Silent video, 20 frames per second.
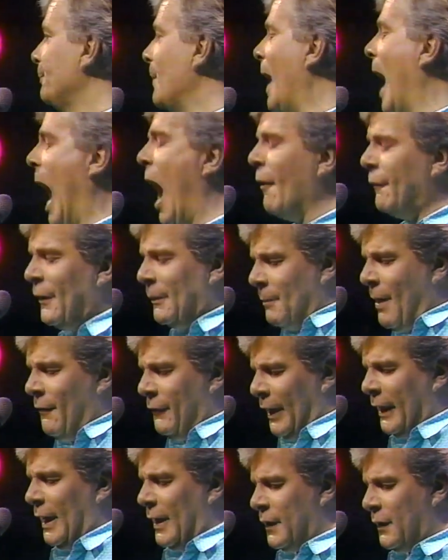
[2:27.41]
En fait, ma
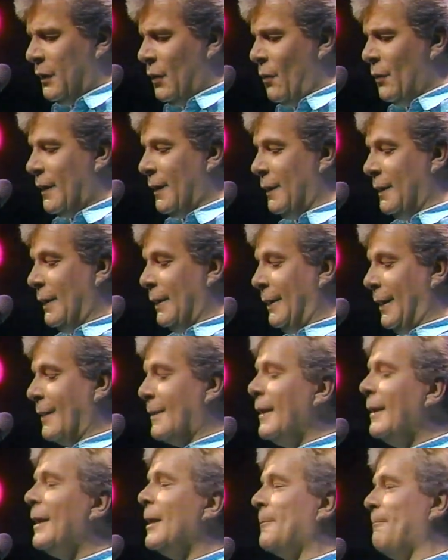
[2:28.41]
vraie question, c'est
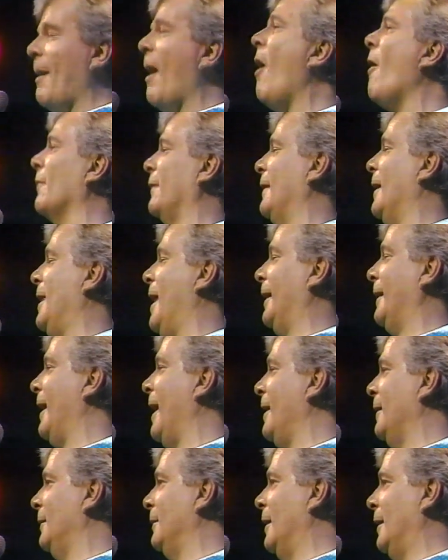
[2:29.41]
qu'est-ce qui se passe dans la
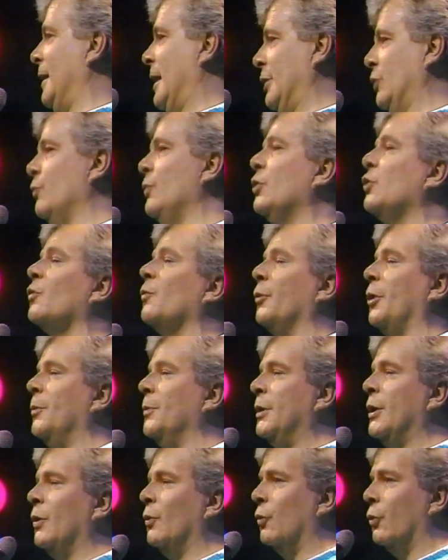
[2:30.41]
canne dans la nuit du
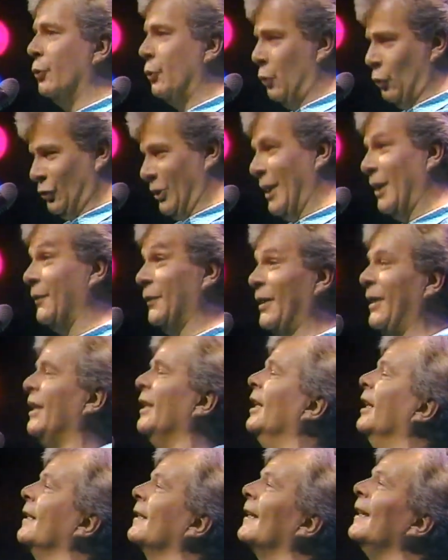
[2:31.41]
1er au 2
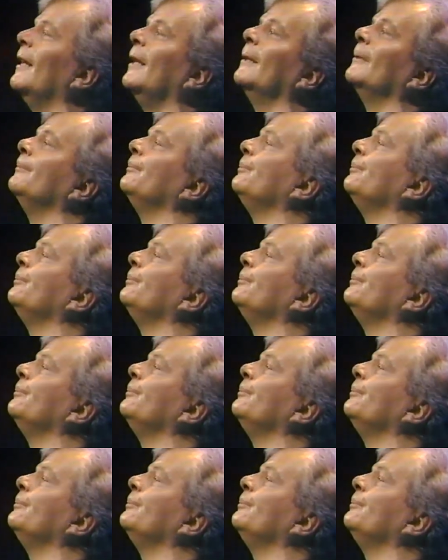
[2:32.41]
janvier, tu sais?